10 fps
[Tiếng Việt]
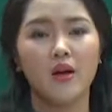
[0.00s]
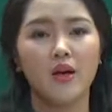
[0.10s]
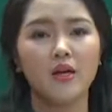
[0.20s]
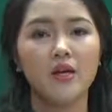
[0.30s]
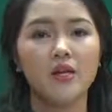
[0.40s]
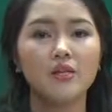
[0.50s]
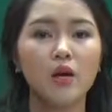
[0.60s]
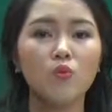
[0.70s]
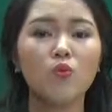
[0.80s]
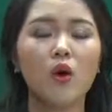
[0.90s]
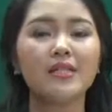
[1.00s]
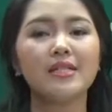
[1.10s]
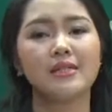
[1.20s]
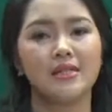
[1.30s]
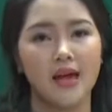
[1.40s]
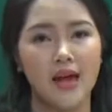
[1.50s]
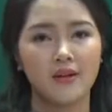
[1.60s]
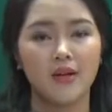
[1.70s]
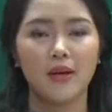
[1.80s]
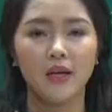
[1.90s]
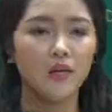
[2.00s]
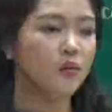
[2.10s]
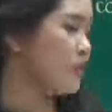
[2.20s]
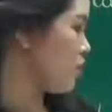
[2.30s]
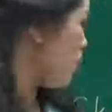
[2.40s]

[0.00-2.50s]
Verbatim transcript: Đấy, trong quá trình scan các bạn lưu ý cho